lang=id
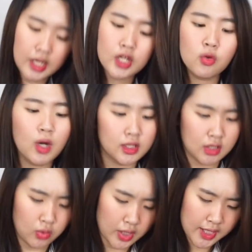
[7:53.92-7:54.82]
ini juga gak
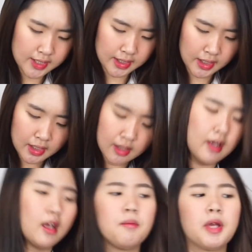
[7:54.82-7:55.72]
terlalu gede sih
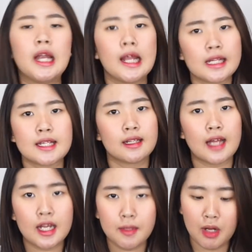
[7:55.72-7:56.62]
lebih gede tas yang
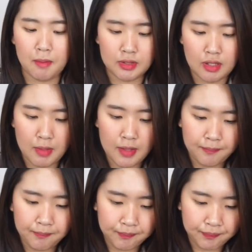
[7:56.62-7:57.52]
tadi malah pertama
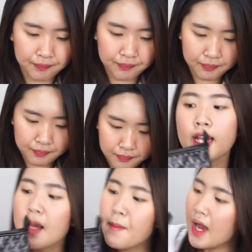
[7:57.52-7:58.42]
ini
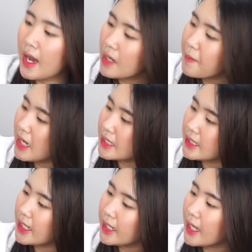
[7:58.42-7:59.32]
dia bahannya beda
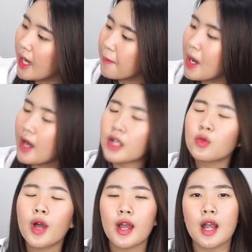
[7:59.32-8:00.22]
sendiri ya bahannya tuh
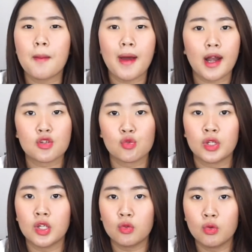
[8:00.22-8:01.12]
kayak ada parasut
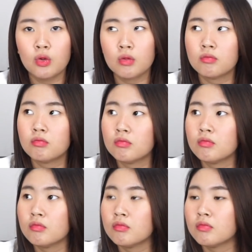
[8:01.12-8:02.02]
gitu
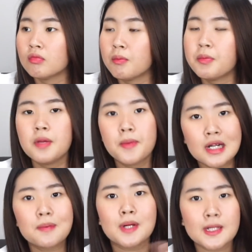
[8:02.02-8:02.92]

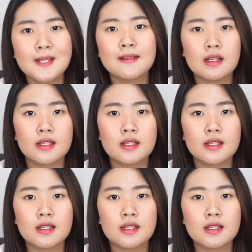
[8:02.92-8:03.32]
bener-bener persis tas